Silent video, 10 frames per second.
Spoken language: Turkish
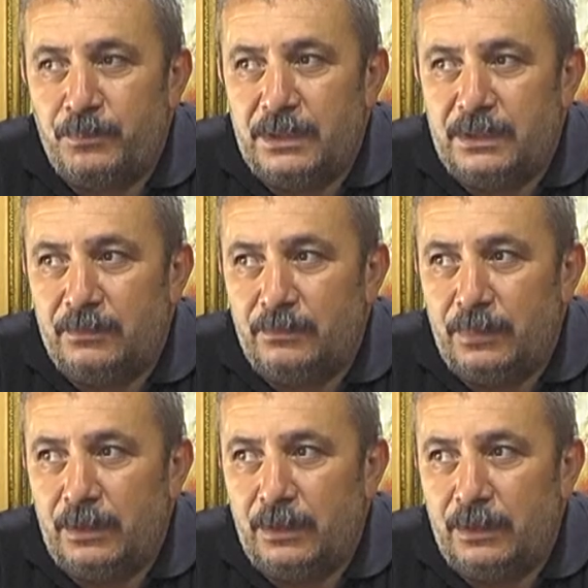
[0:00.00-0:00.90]
Bizim
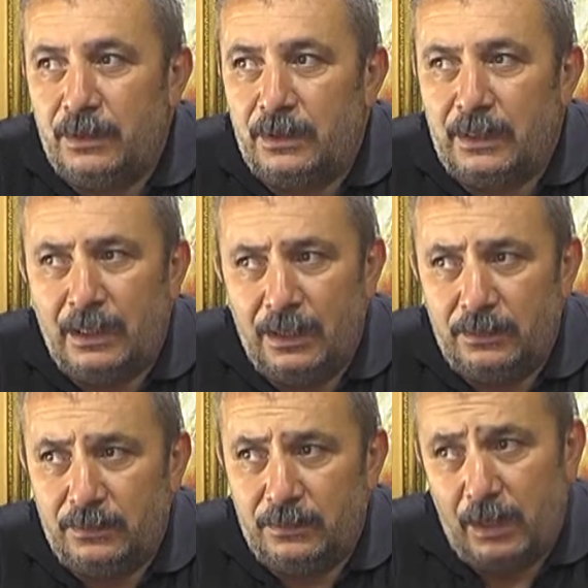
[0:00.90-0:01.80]
e,
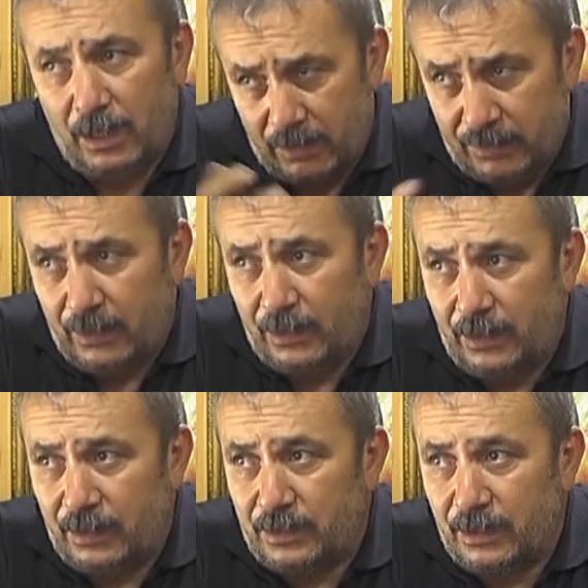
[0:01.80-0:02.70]
gelen arızalı
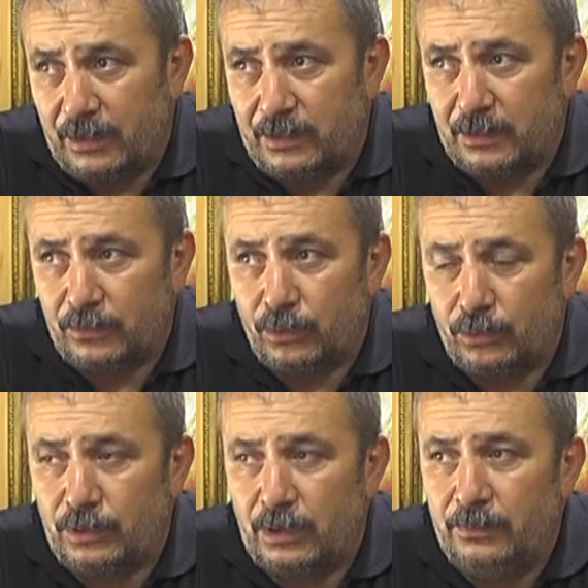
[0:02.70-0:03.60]
araçlar için
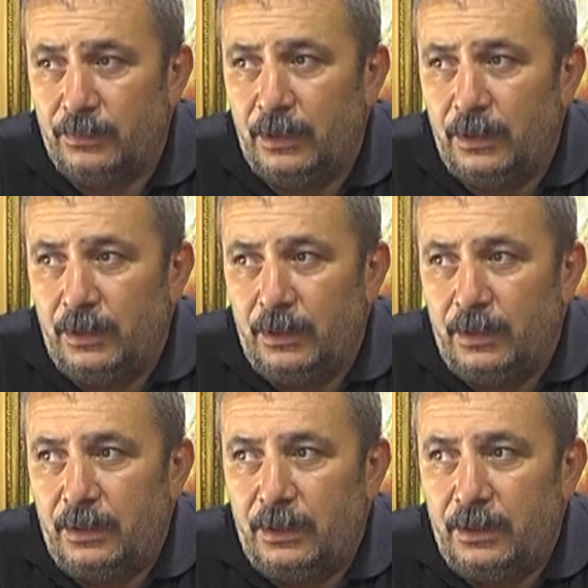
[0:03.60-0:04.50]
konuşalım.
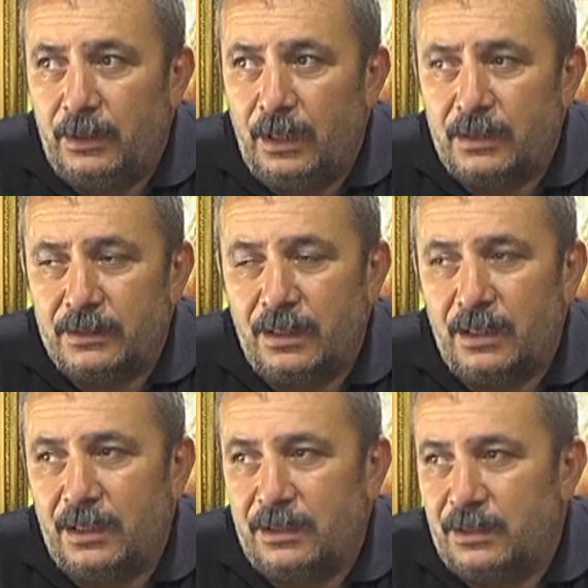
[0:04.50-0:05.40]
E, arızalı
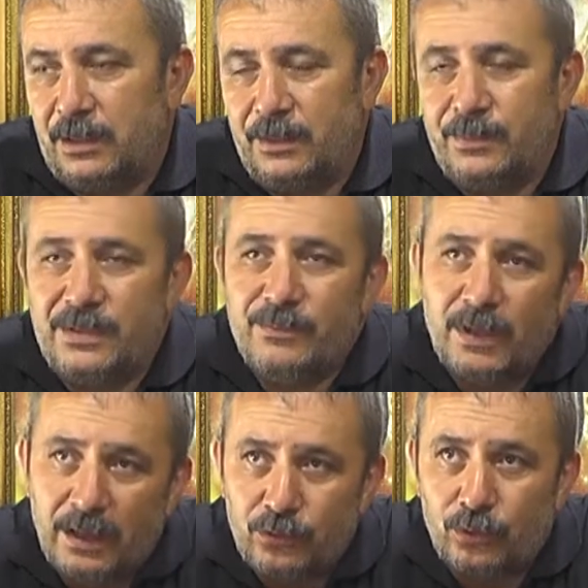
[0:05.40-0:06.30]
araçlarda bizim
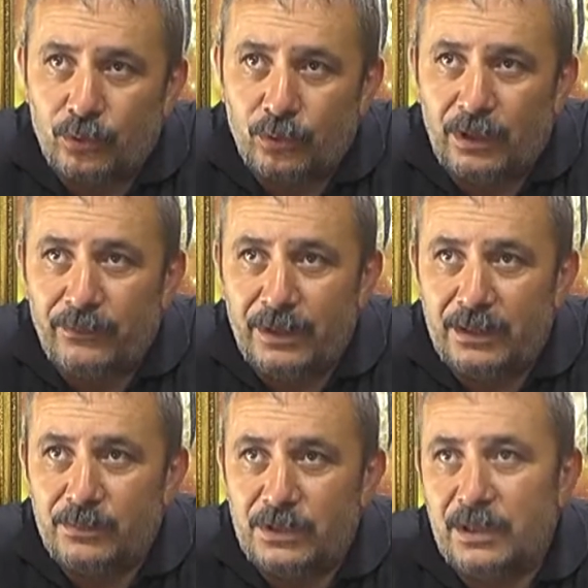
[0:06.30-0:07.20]
en çok önem
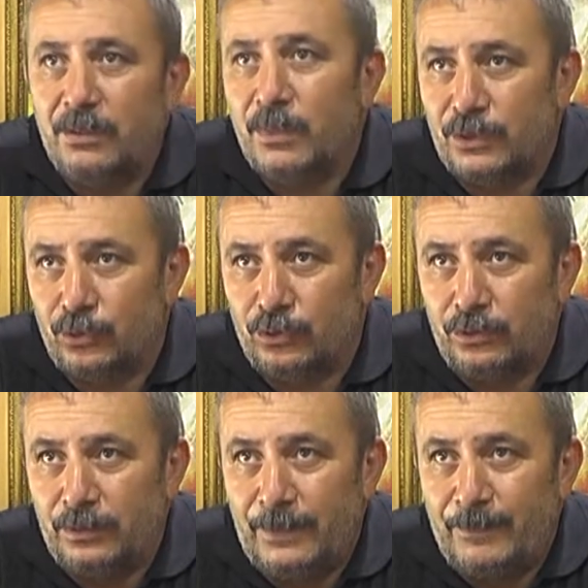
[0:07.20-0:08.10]
verdiğimiz şey mazot.
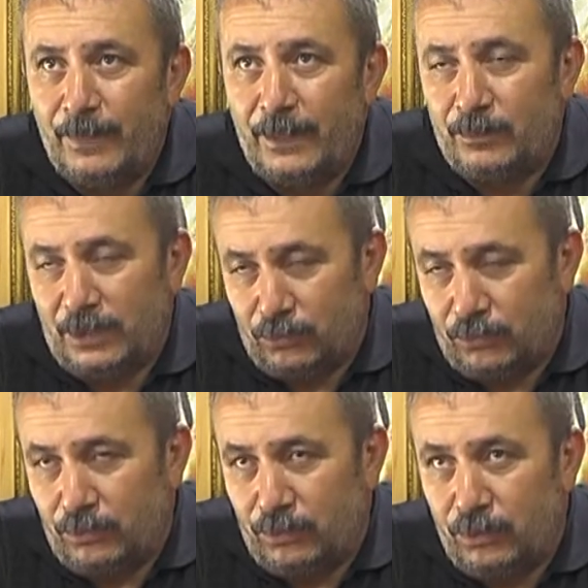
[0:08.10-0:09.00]

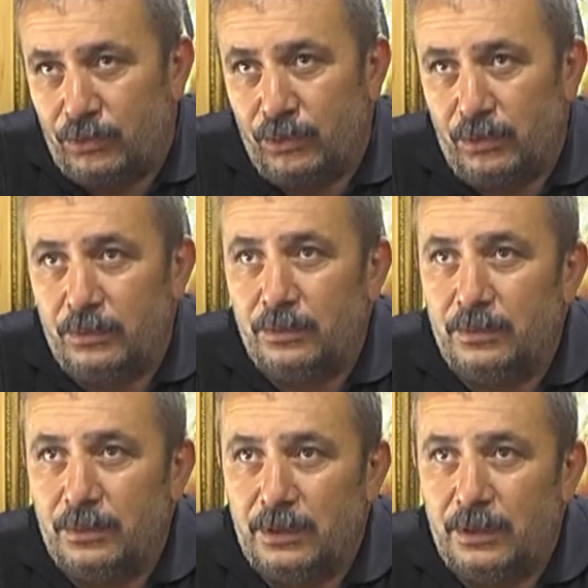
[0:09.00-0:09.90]
Mazotun kötü,
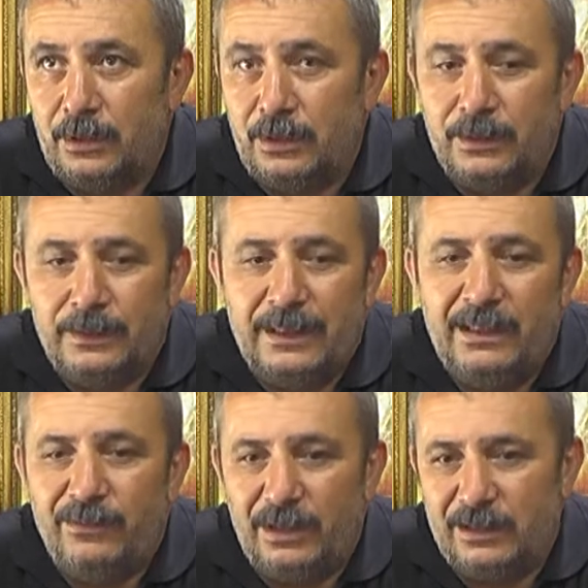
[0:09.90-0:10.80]
e,
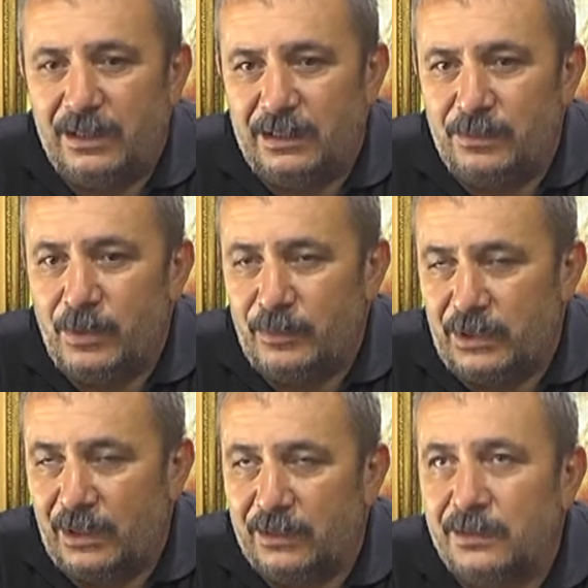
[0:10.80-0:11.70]
iyi filtre
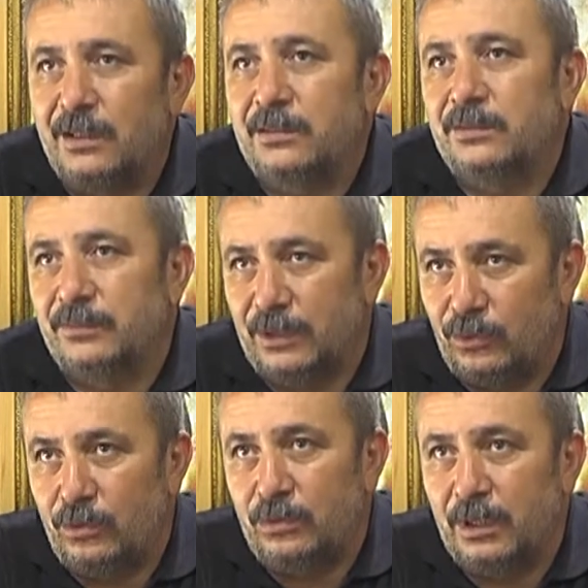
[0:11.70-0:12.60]
edilmemiş yakıtlar ve
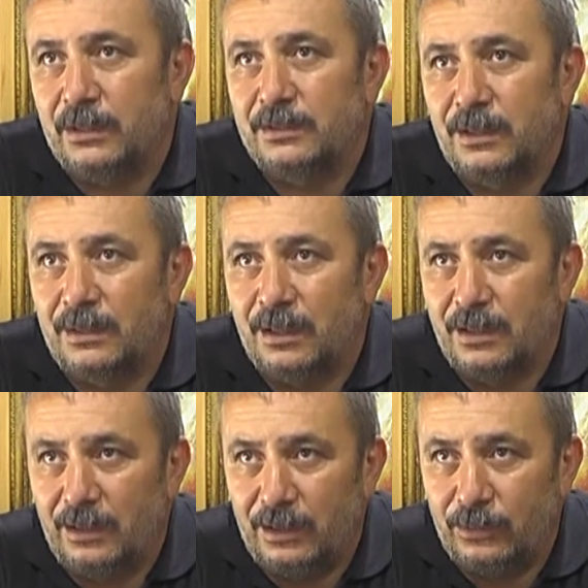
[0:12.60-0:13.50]
kötü yakıtlardan
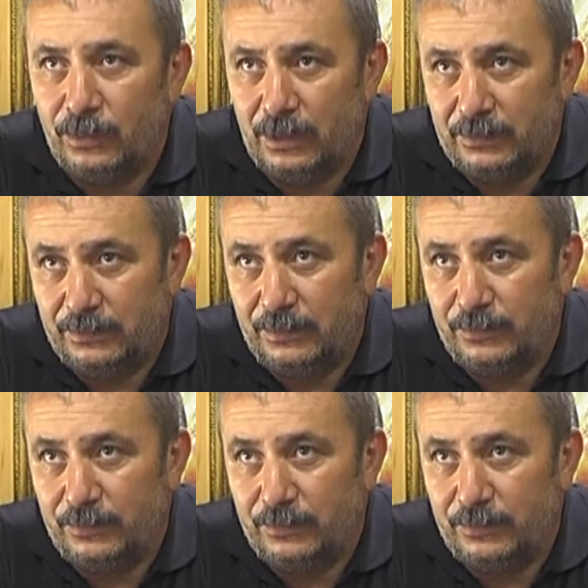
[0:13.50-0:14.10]
kaynaklı olan